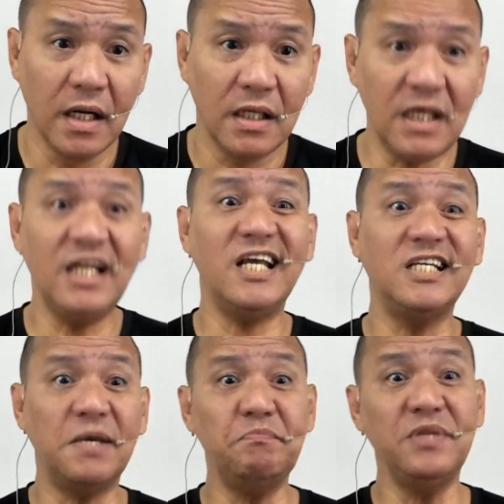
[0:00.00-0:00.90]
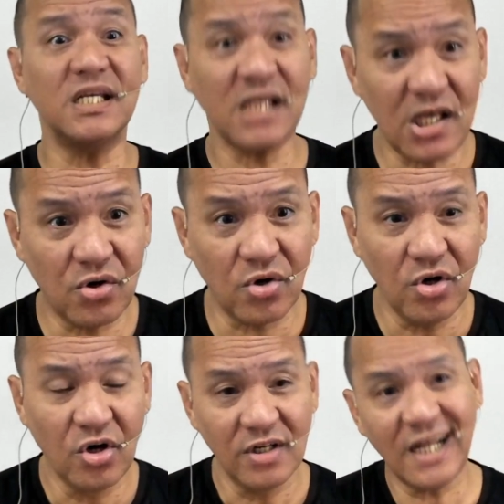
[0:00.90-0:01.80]
Iniisip na
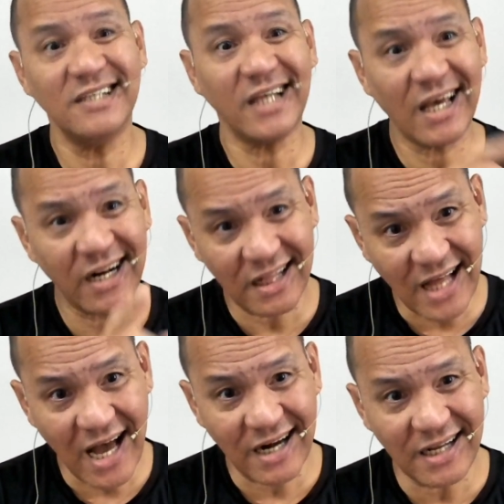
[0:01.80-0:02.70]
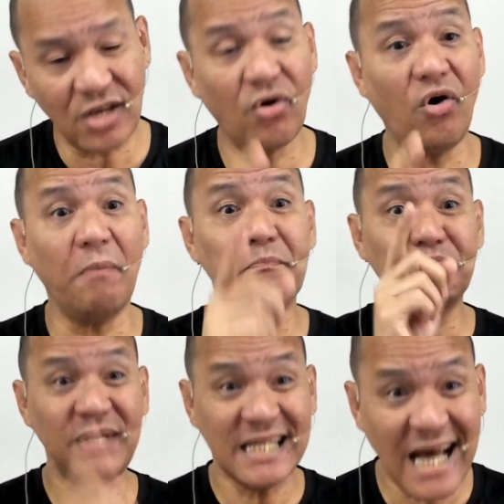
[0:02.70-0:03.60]
sa'yo ng Secretary of
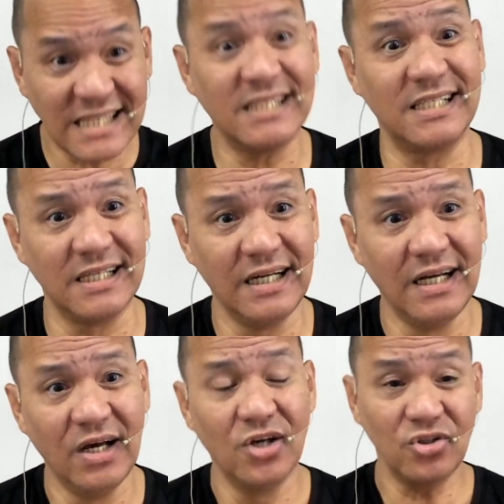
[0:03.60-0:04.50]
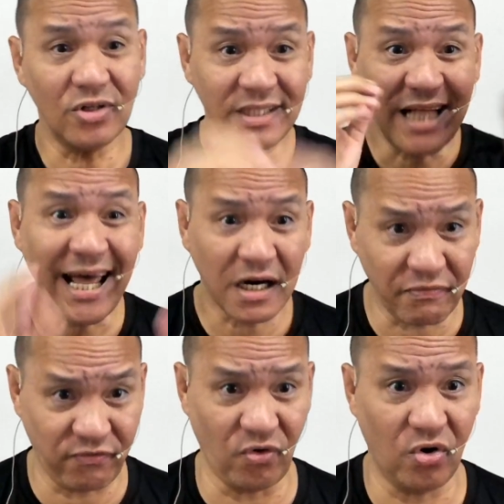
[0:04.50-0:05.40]
Finance. So
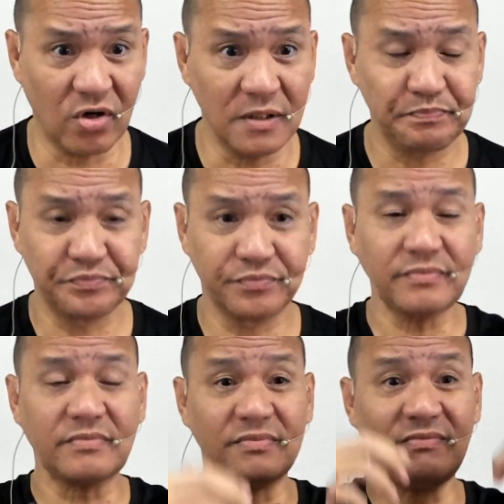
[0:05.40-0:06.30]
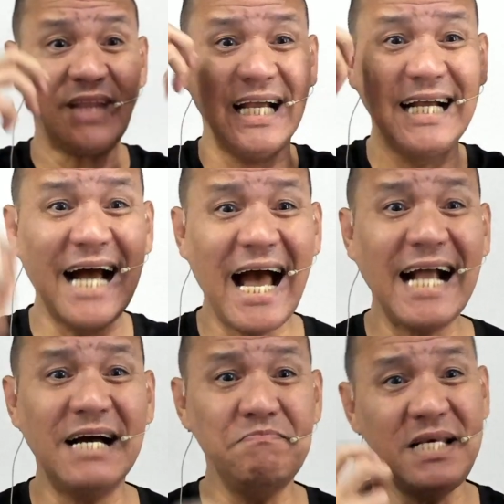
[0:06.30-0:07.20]
therefore,
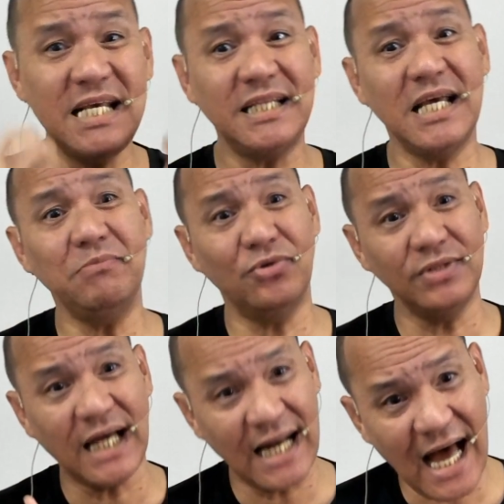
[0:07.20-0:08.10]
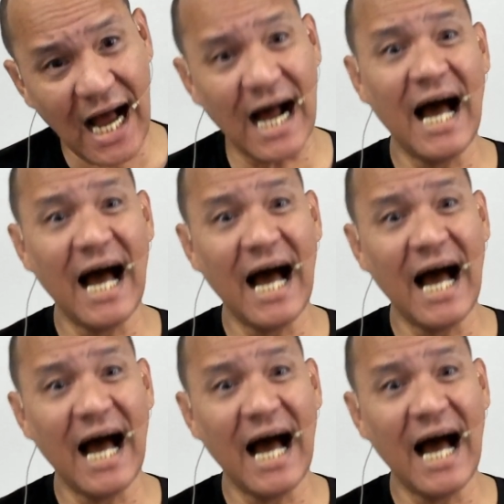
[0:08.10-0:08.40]
gagamitin mo na lang,